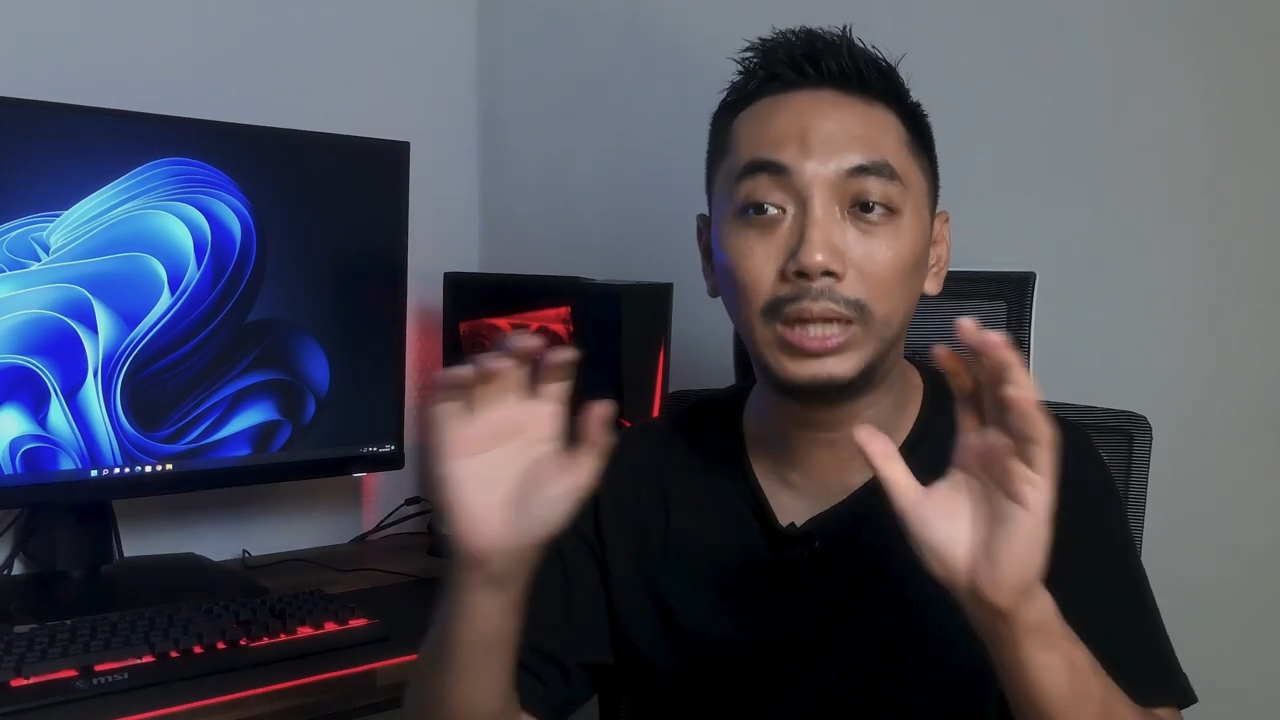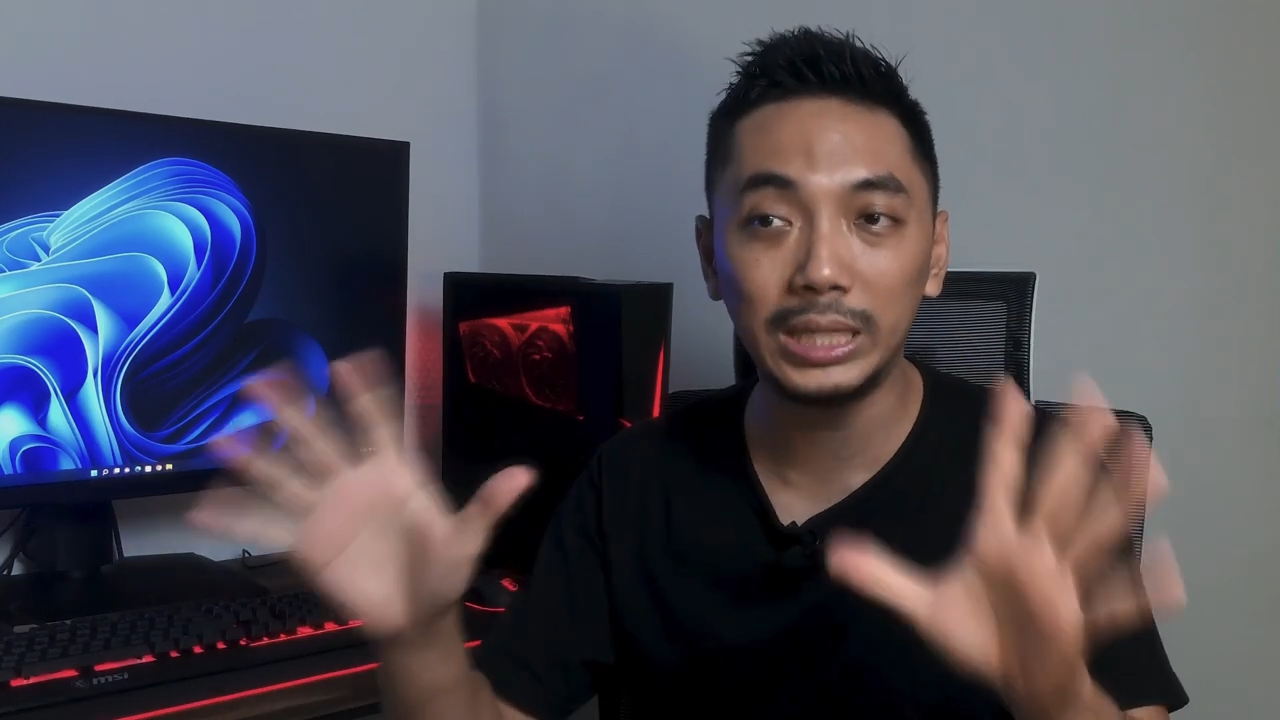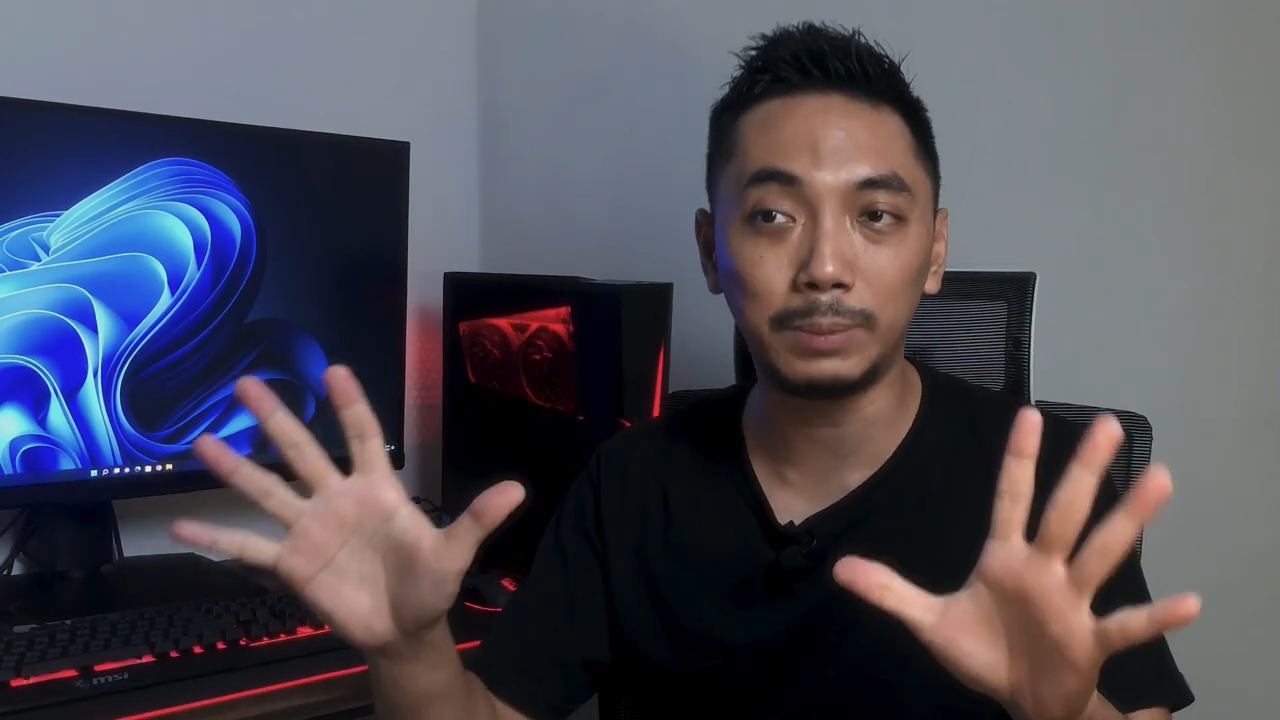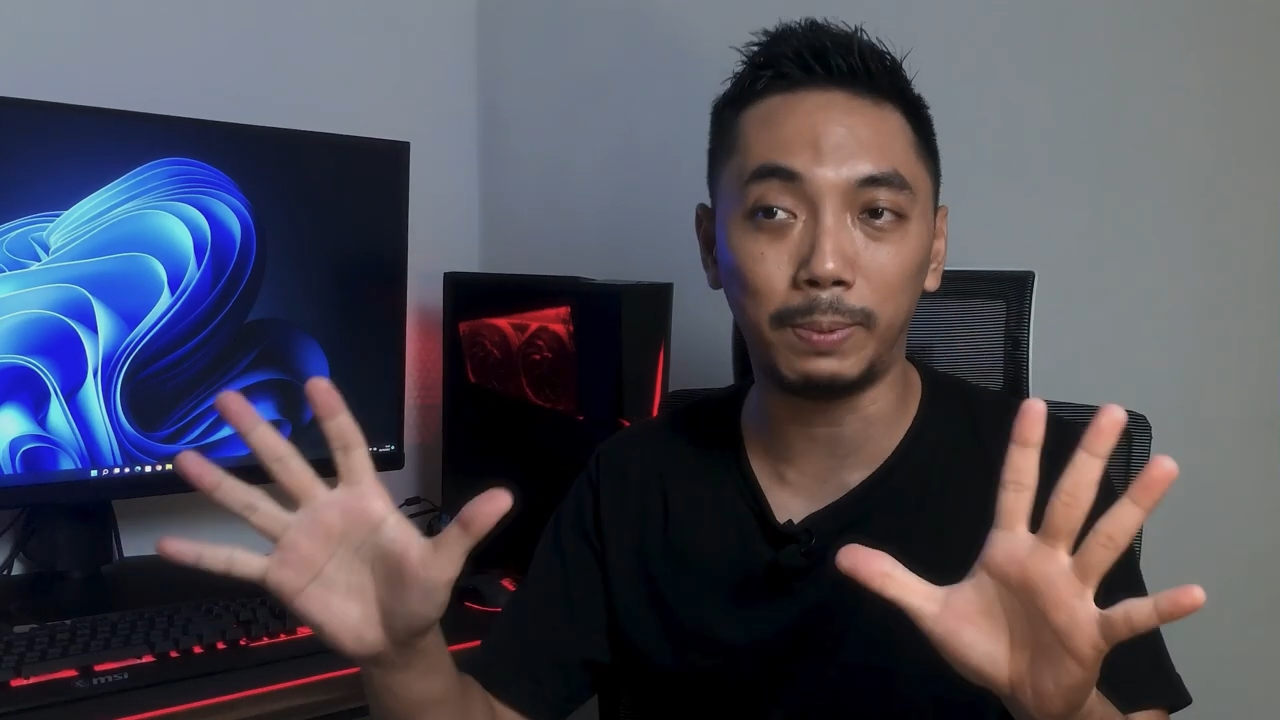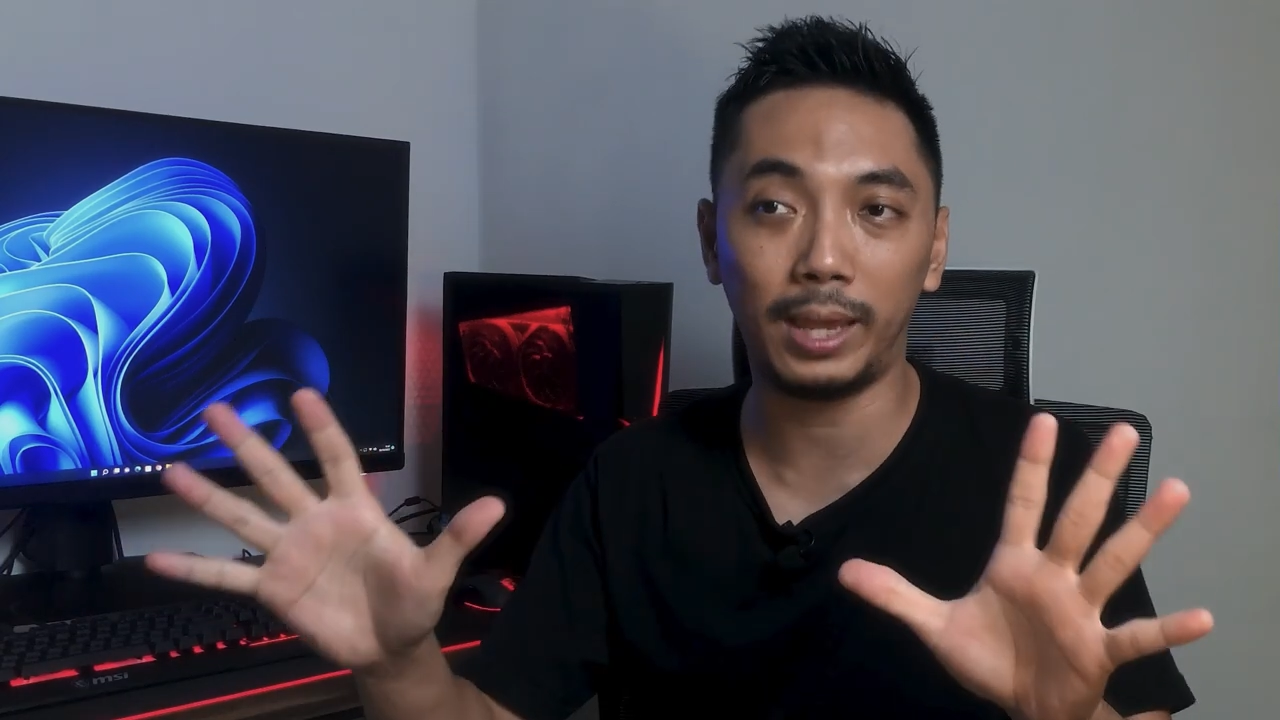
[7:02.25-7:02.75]

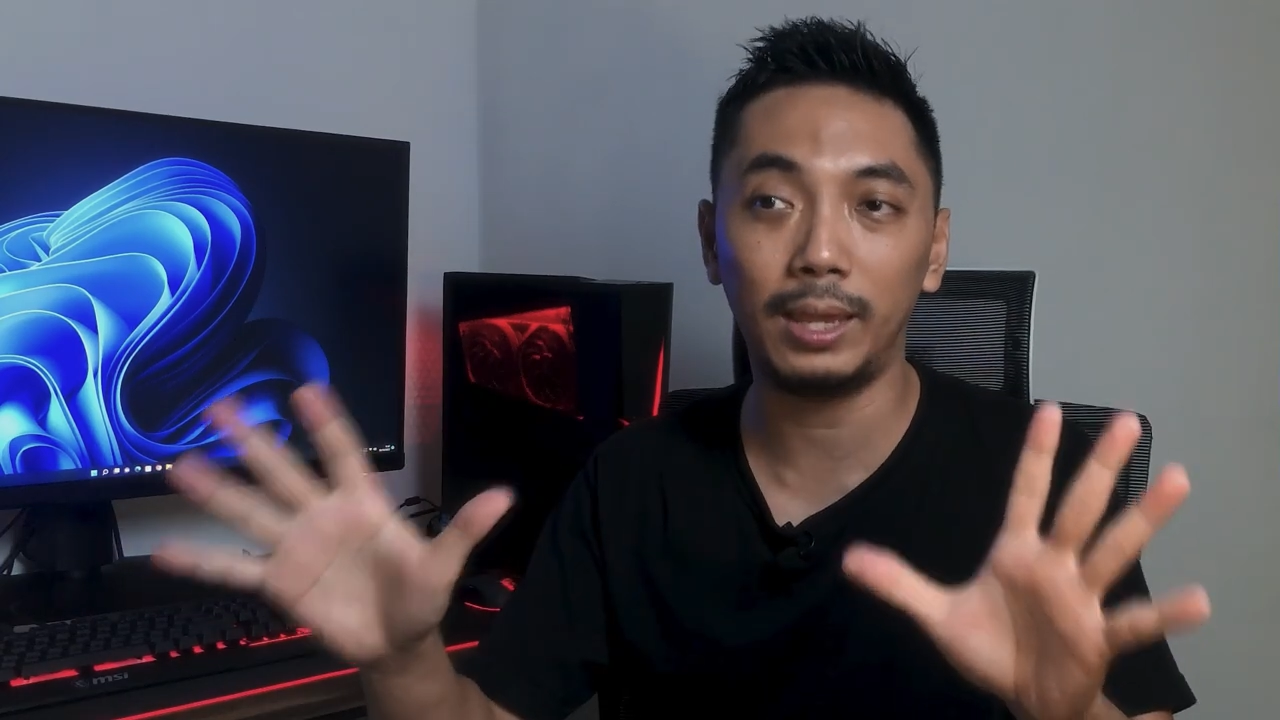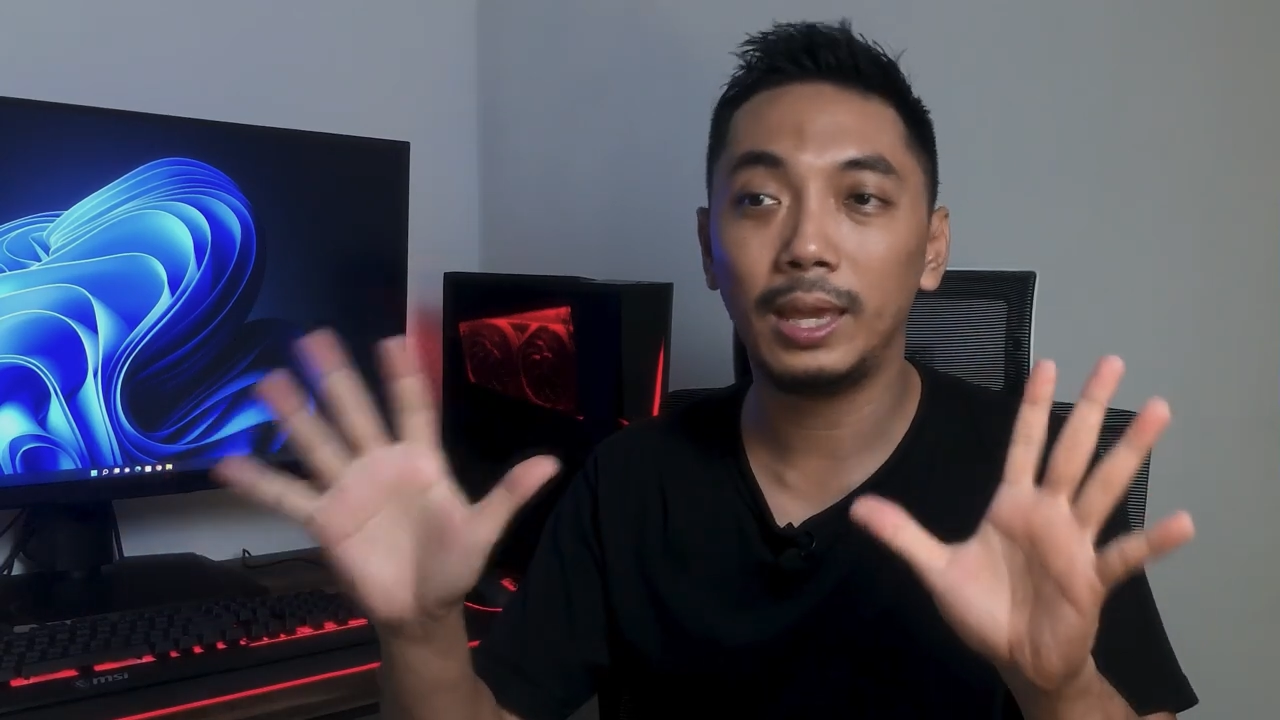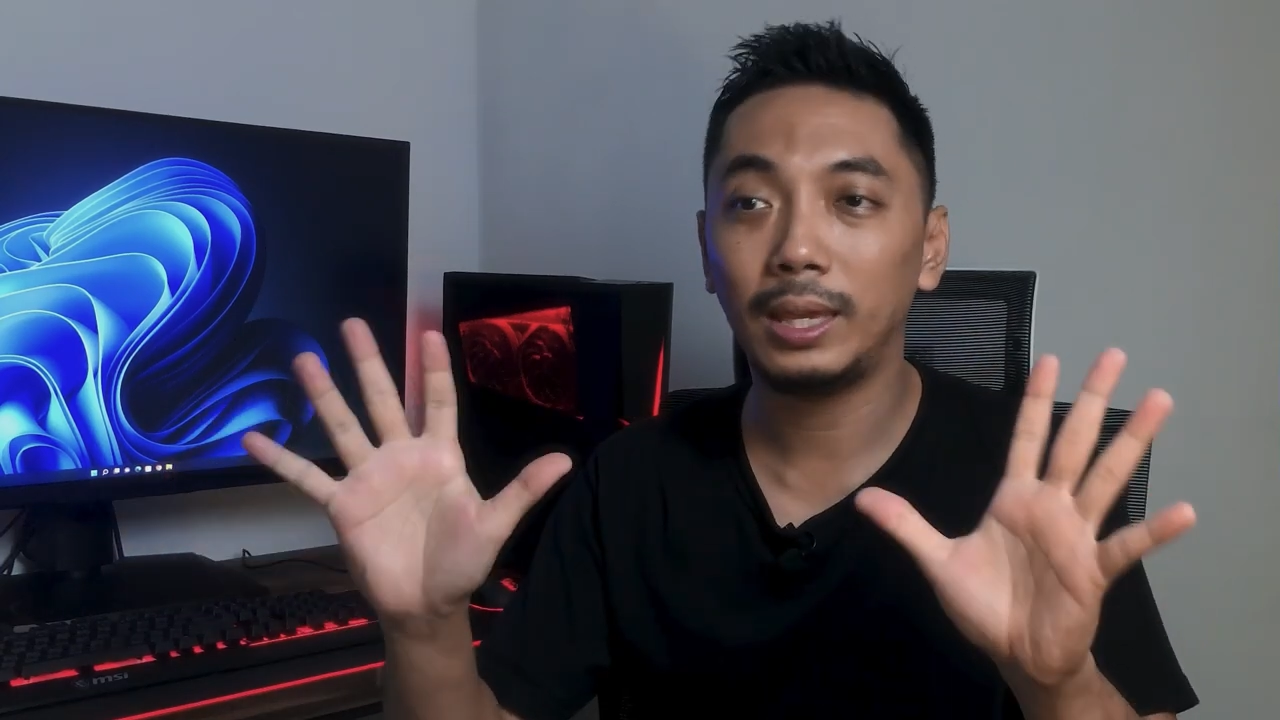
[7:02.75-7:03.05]
display